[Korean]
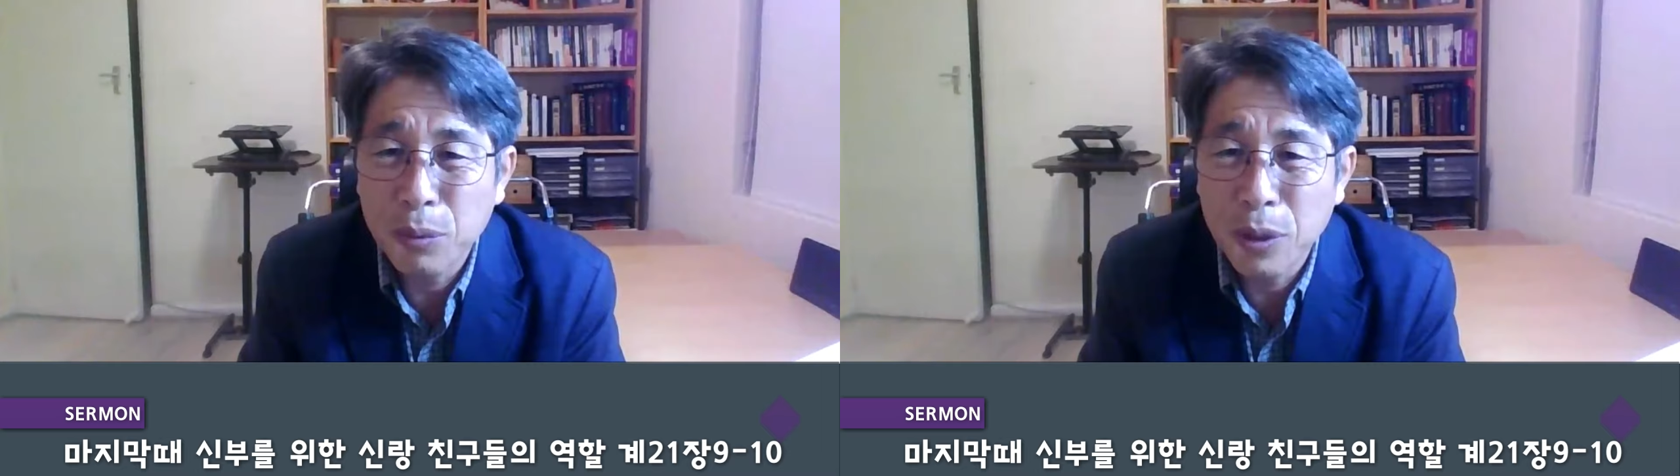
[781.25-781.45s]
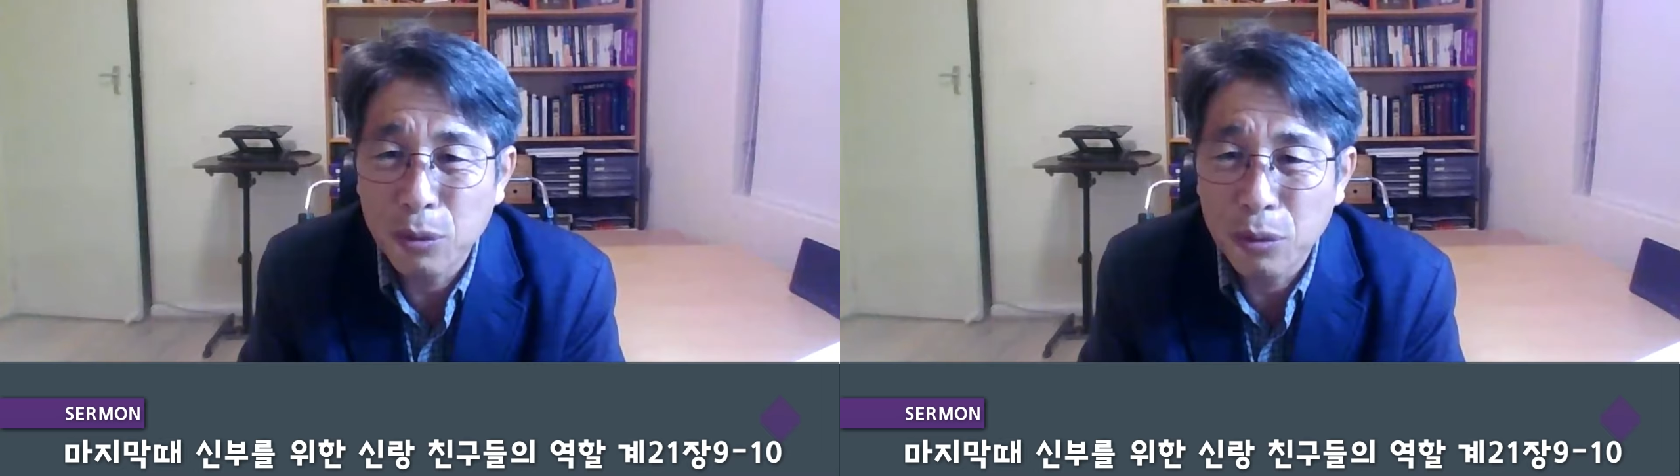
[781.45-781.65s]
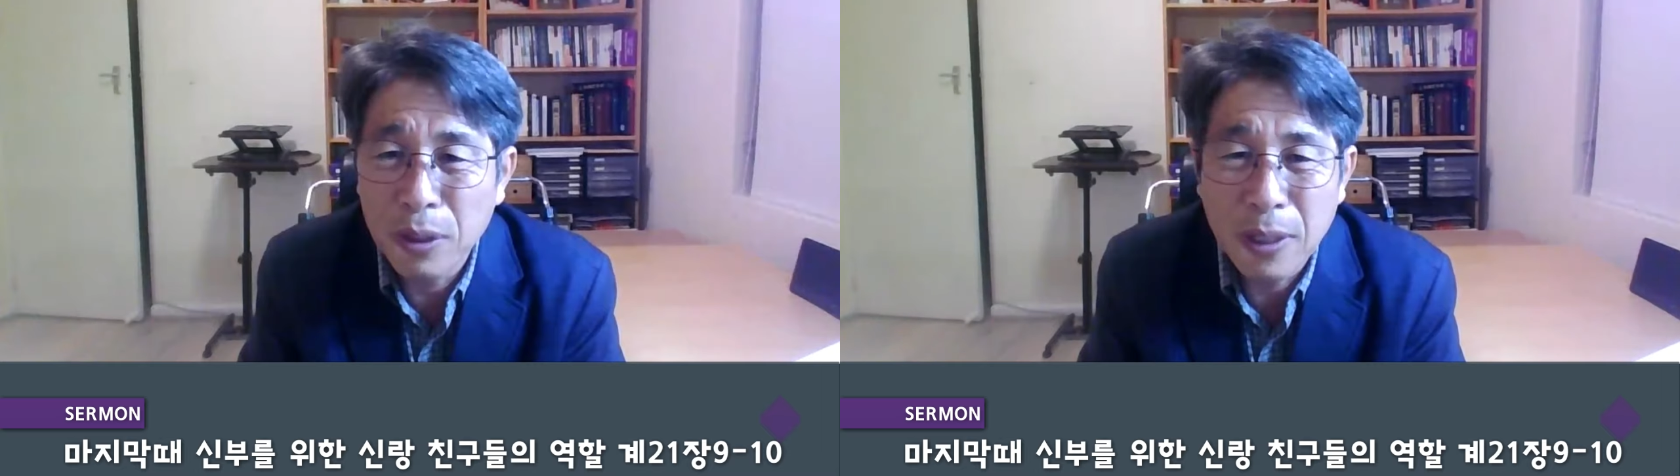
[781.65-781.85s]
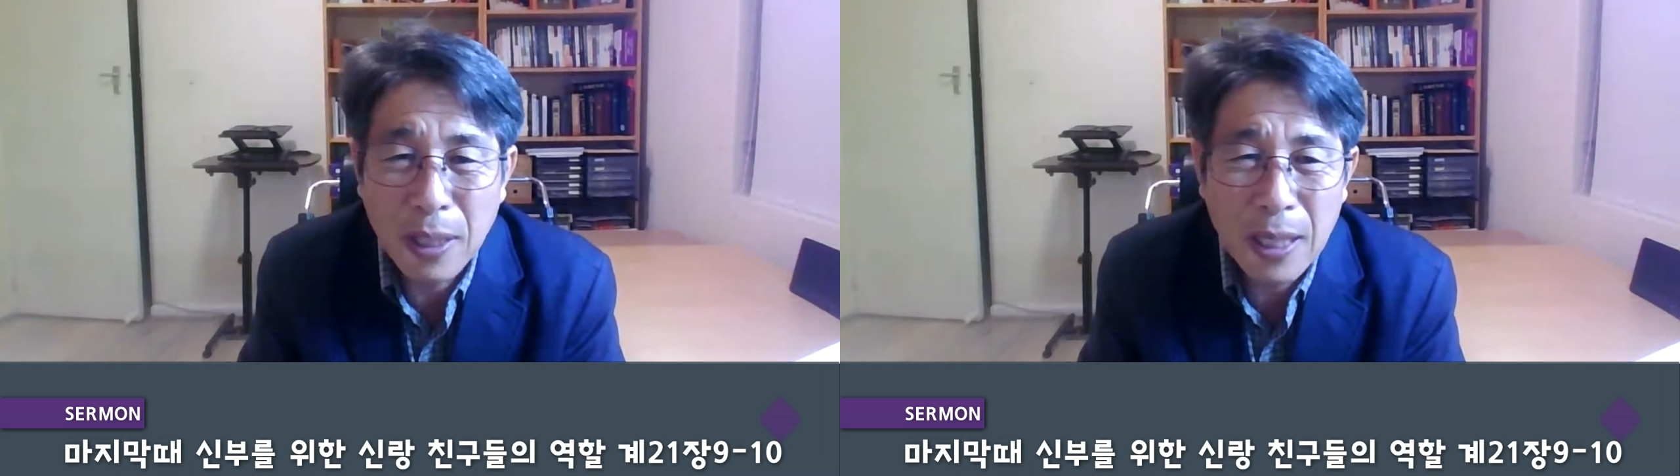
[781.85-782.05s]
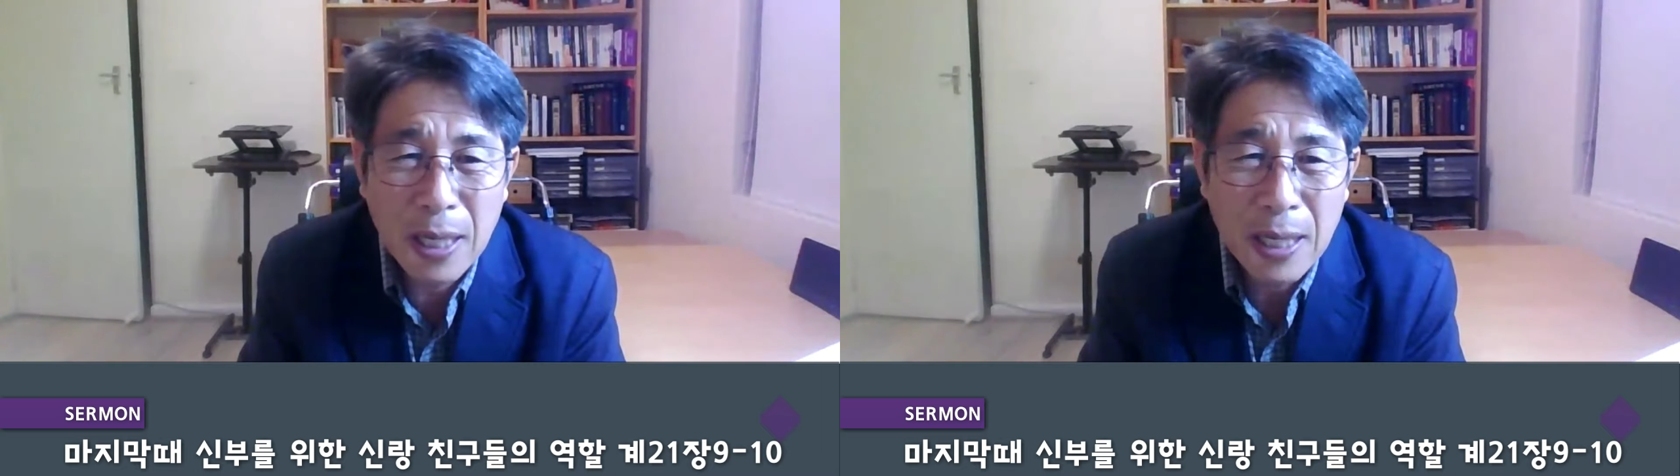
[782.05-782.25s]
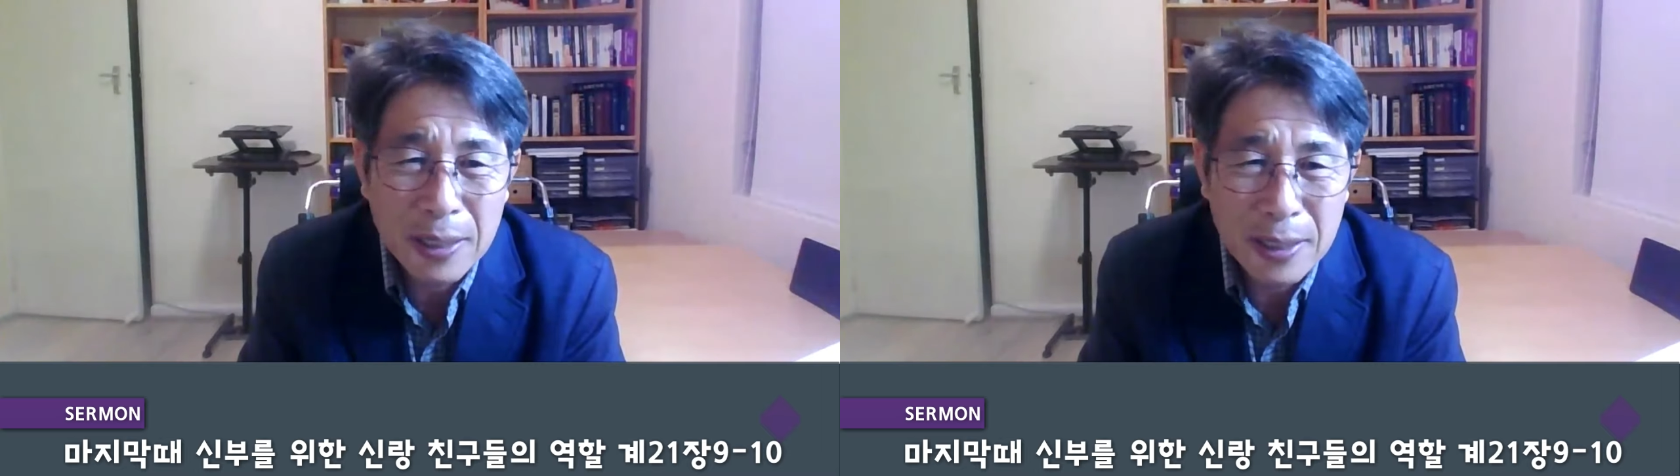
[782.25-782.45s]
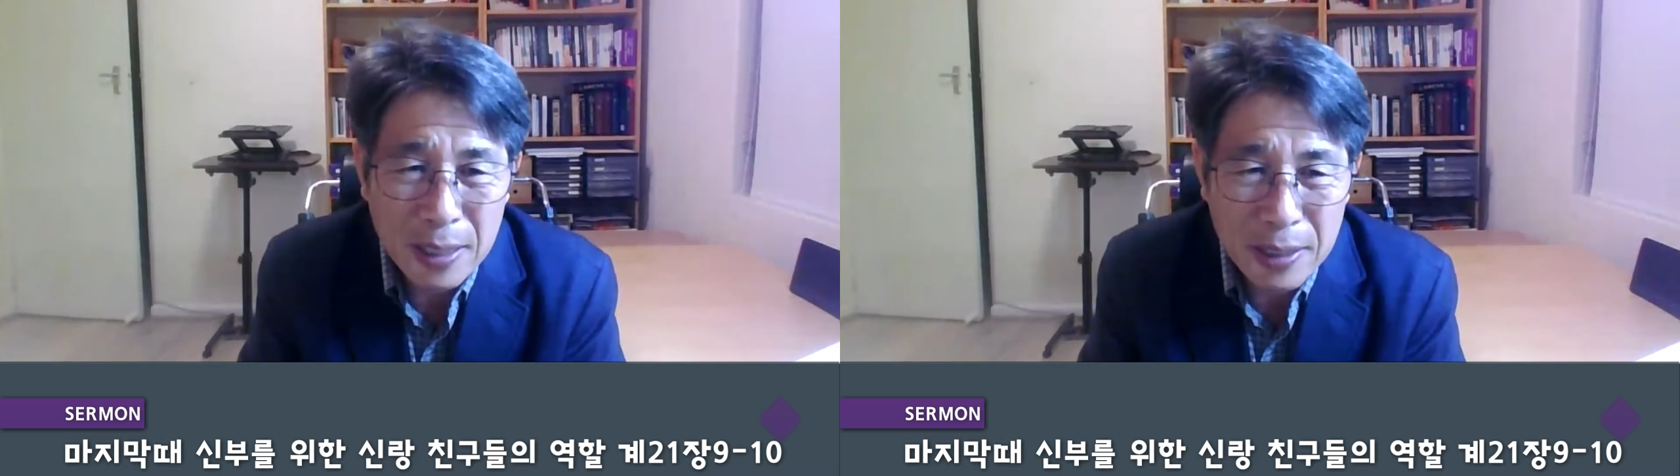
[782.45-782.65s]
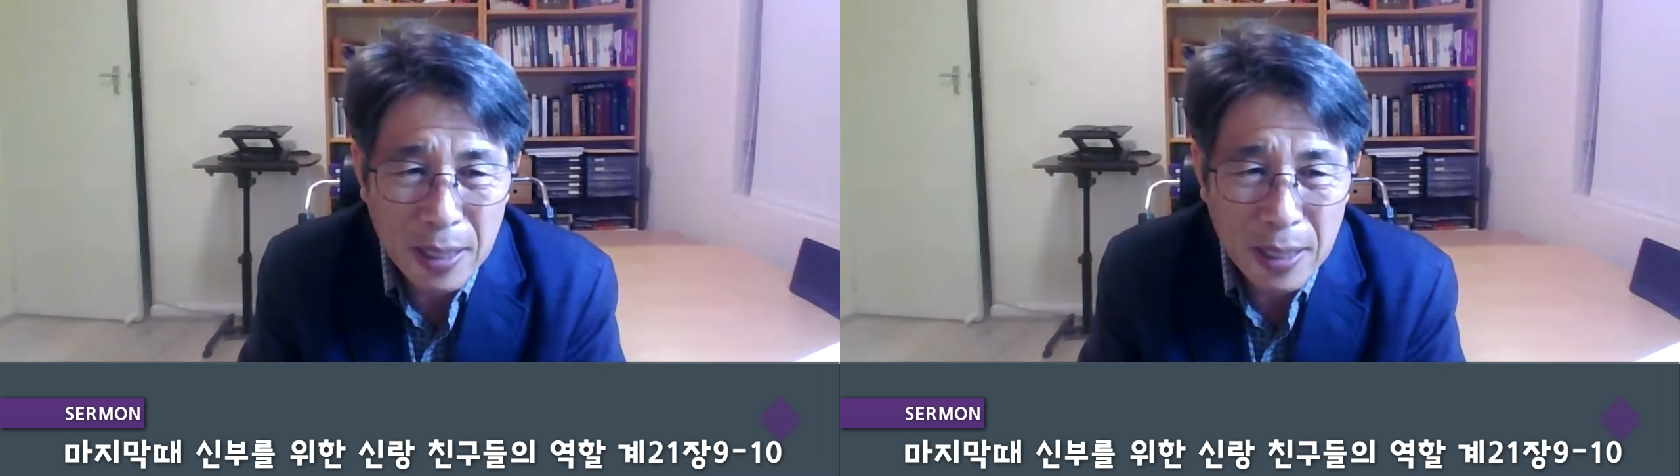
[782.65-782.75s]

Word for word: 신부인 우리들에게